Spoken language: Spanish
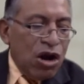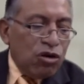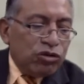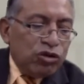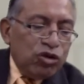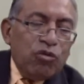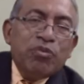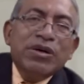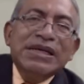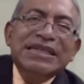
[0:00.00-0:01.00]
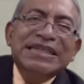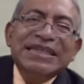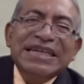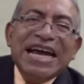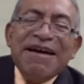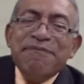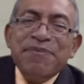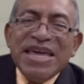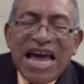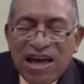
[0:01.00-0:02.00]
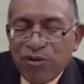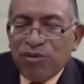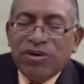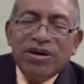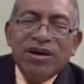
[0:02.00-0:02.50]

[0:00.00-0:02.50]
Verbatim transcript: Los nombres cambiaron.